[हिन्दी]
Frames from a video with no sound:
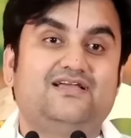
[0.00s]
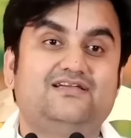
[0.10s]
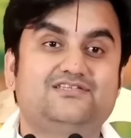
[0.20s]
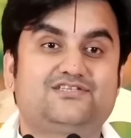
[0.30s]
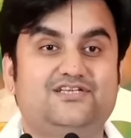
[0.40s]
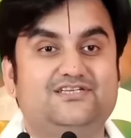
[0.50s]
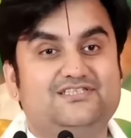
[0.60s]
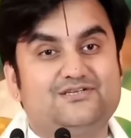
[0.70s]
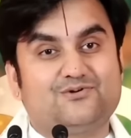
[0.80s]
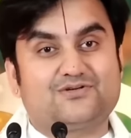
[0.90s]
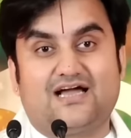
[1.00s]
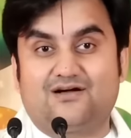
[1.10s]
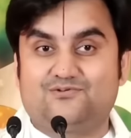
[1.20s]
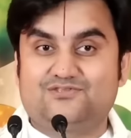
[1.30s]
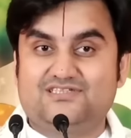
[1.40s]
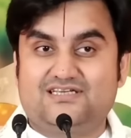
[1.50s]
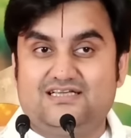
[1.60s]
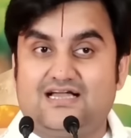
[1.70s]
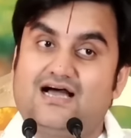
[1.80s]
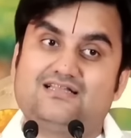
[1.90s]
में ही श्री जी को ठाकुर जी
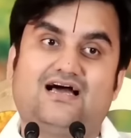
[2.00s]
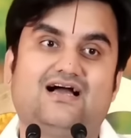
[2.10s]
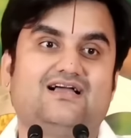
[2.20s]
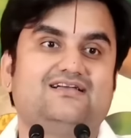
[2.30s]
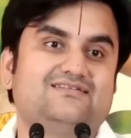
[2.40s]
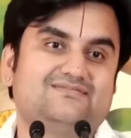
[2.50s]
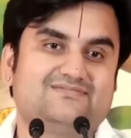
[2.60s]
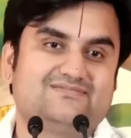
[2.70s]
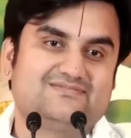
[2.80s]
की याद आ गई